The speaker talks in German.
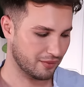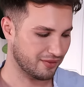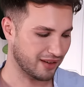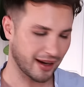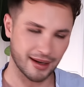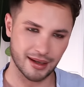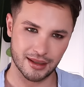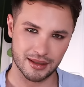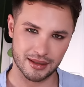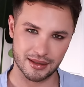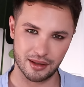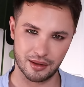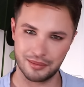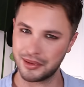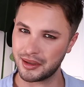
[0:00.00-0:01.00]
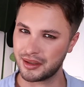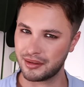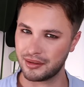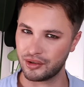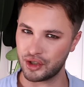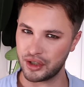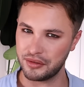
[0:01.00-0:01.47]
Violet ist, glaube
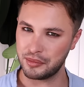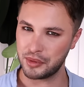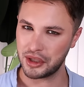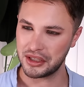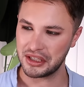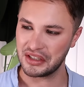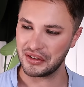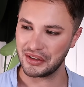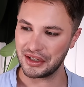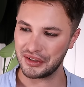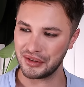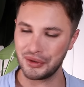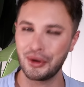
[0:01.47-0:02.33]
ich, Stiefmütterchen oder so.